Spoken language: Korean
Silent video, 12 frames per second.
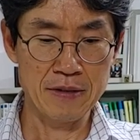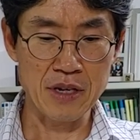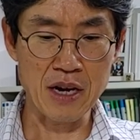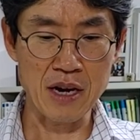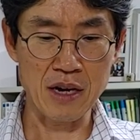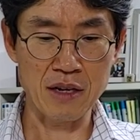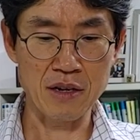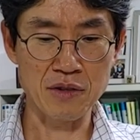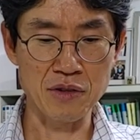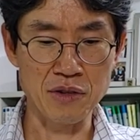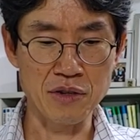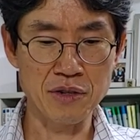자,
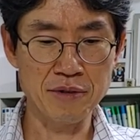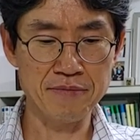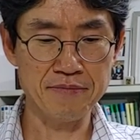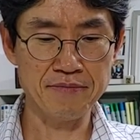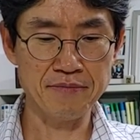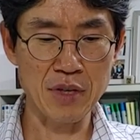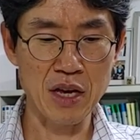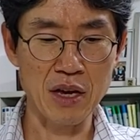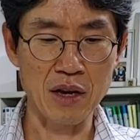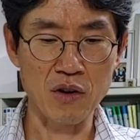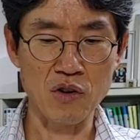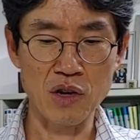그래서
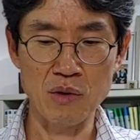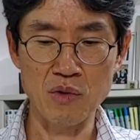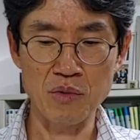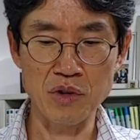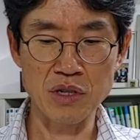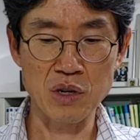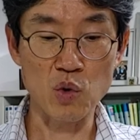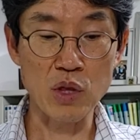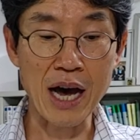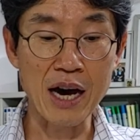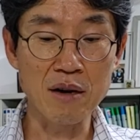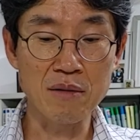네 거기에 보면 이제 그
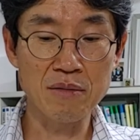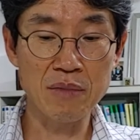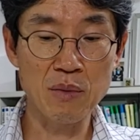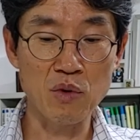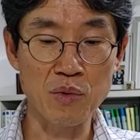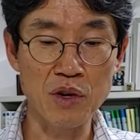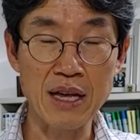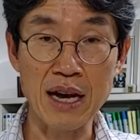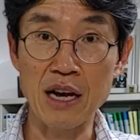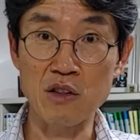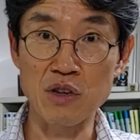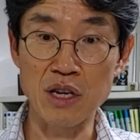다음에 보면
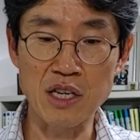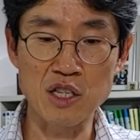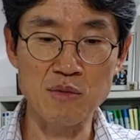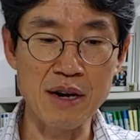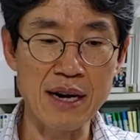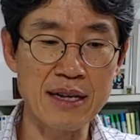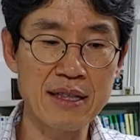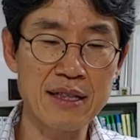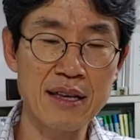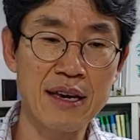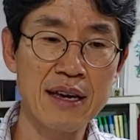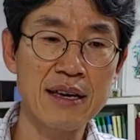아까도 얘기했지만
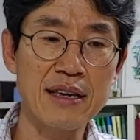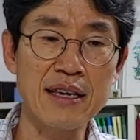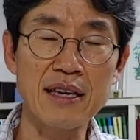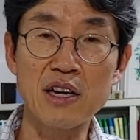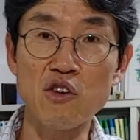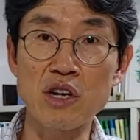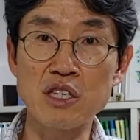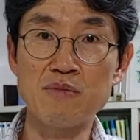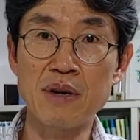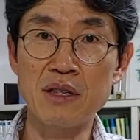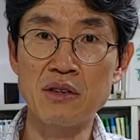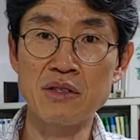이
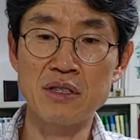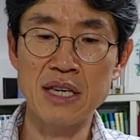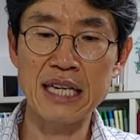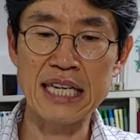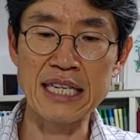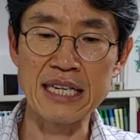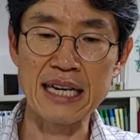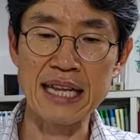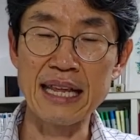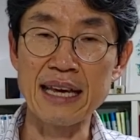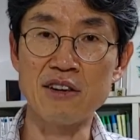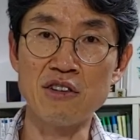correspondence의 기능,
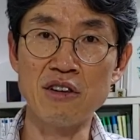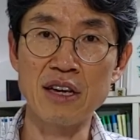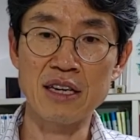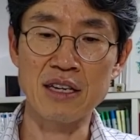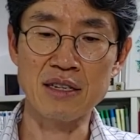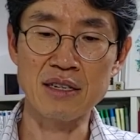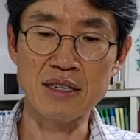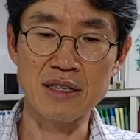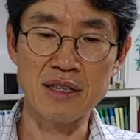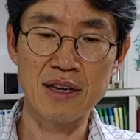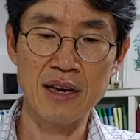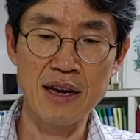letter의
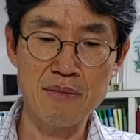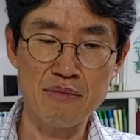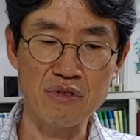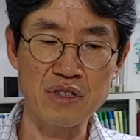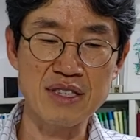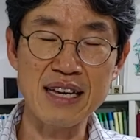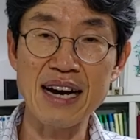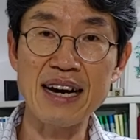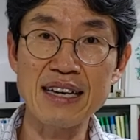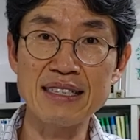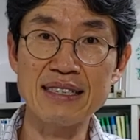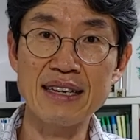기능은
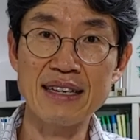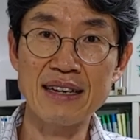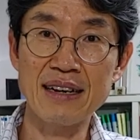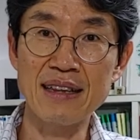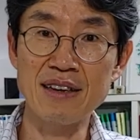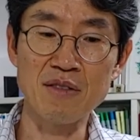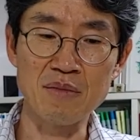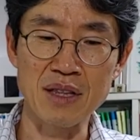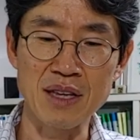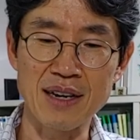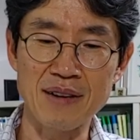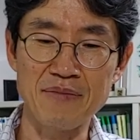precise and
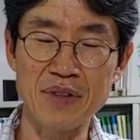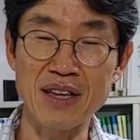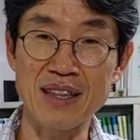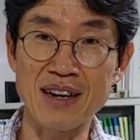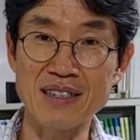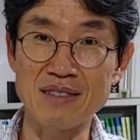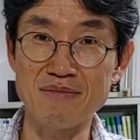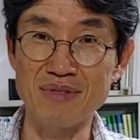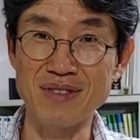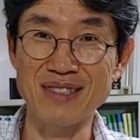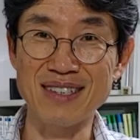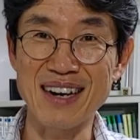clear입니다. 네, 다 같이
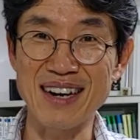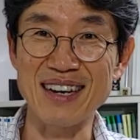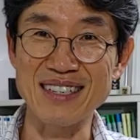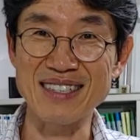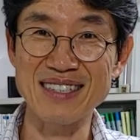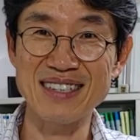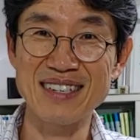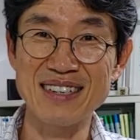precise.